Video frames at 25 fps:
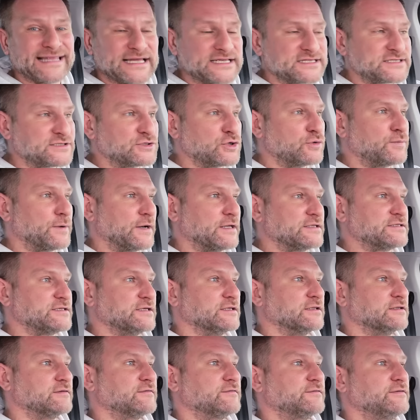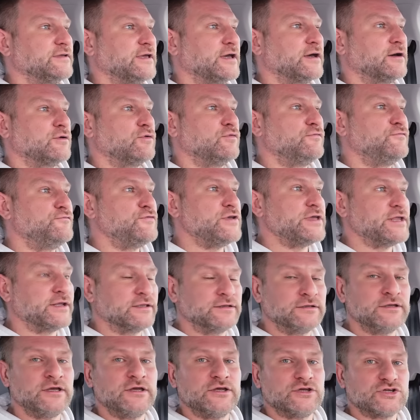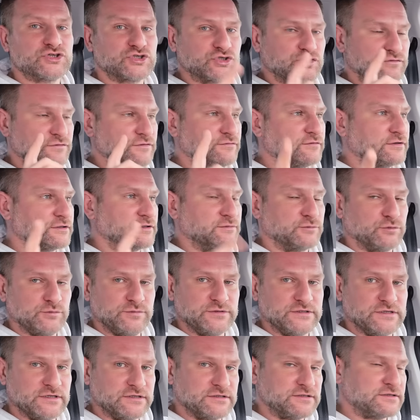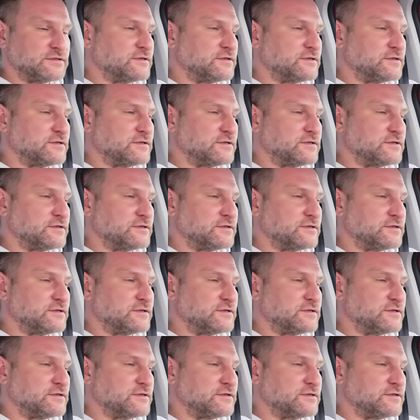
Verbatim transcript: на 100%. Я уверен, что вы в этом убедитесь.